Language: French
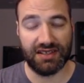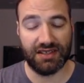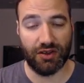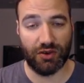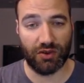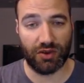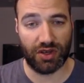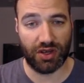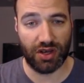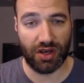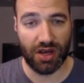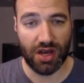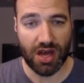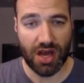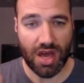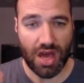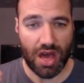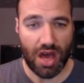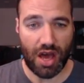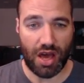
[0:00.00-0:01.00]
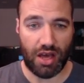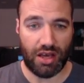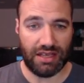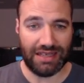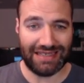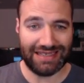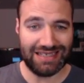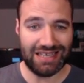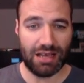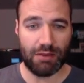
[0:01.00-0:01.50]
Donc, euh, euh,
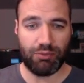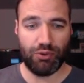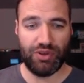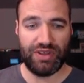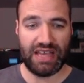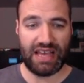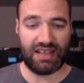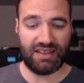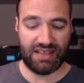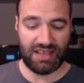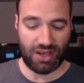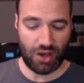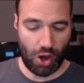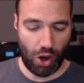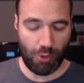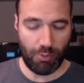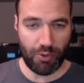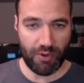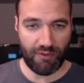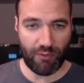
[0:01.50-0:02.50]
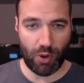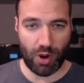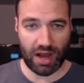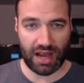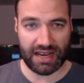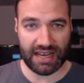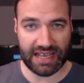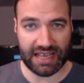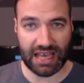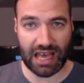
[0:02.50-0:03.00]
sans plus tarder, on peut voir à
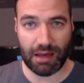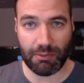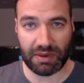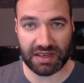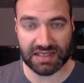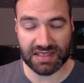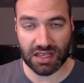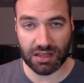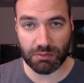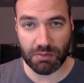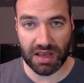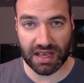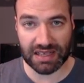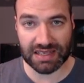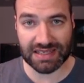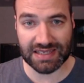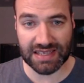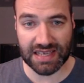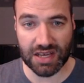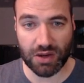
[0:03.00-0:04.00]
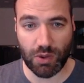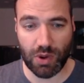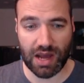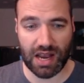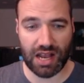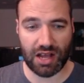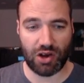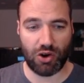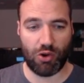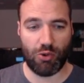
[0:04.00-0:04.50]
l'écran présentement c'est quoi
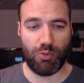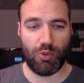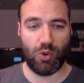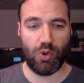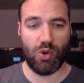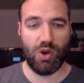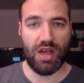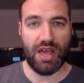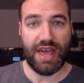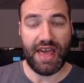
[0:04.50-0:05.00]
la compo.